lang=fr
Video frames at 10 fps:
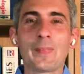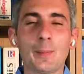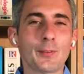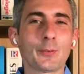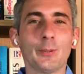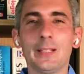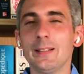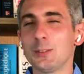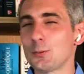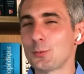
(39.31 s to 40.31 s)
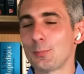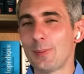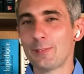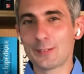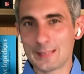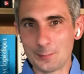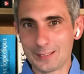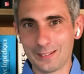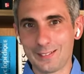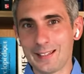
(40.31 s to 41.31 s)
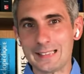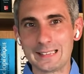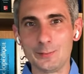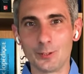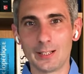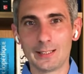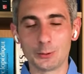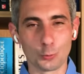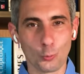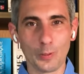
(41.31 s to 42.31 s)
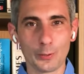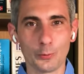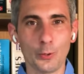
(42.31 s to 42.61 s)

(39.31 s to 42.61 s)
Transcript: Parce que les, choses ne sont pas forcément très claires à ce niveau-là, et je crois